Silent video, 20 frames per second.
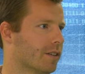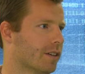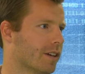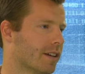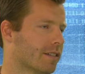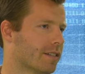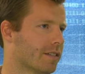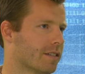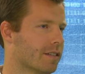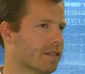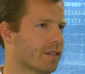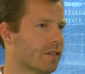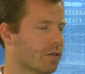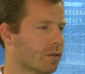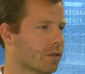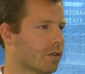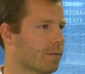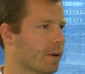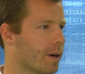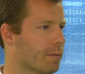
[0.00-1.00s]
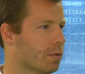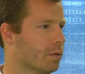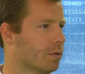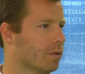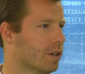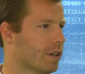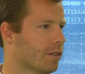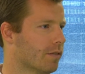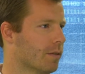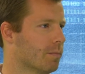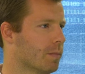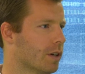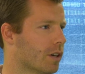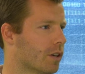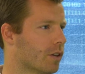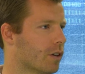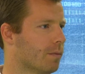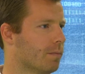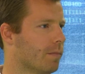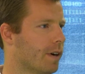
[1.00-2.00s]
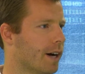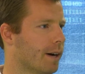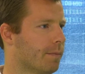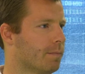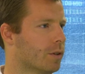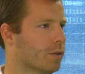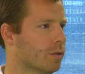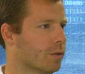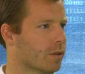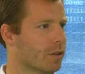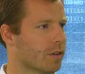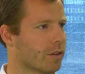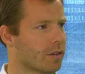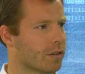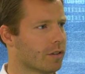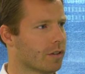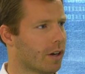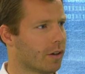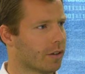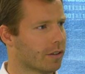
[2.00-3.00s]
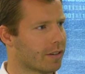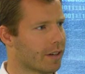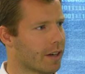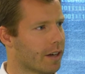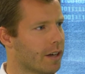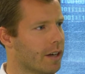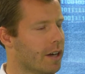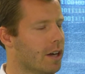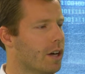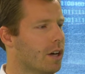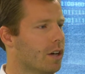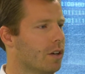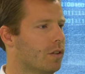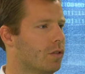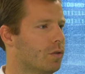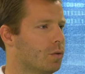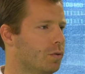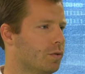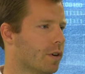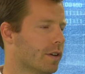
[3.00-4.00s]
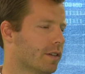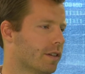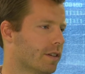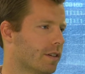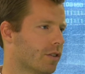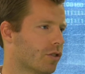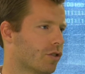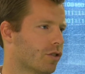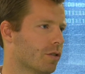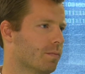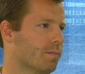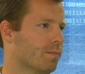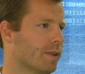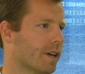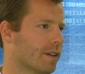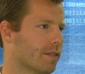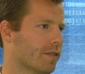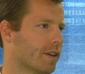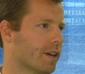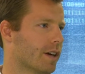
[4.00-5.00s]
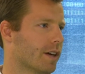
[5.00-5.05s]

Und das sind so zwei Punkte, die wir mitgenommen haben, die uns auch sehr zuversichtlich stimmen, dass mhm.